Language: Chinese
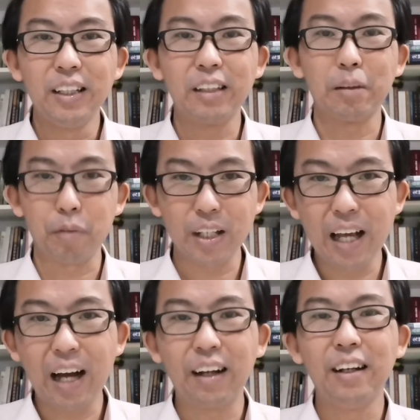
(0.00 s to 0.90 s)
那怎么
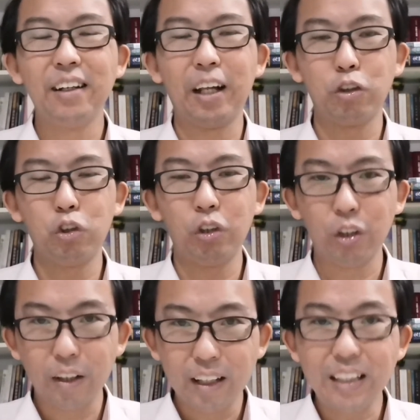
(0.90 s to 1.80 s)
样来
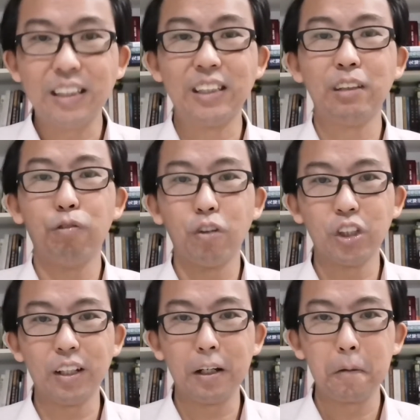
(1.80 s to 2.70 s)
去一起侍奉
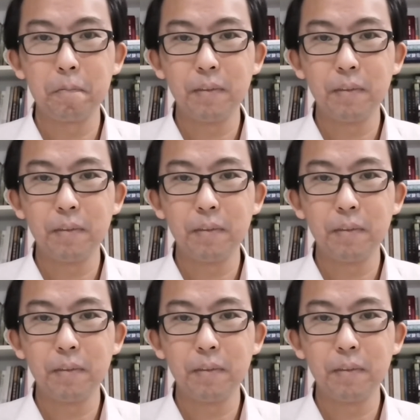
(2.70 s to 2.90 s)
神呢？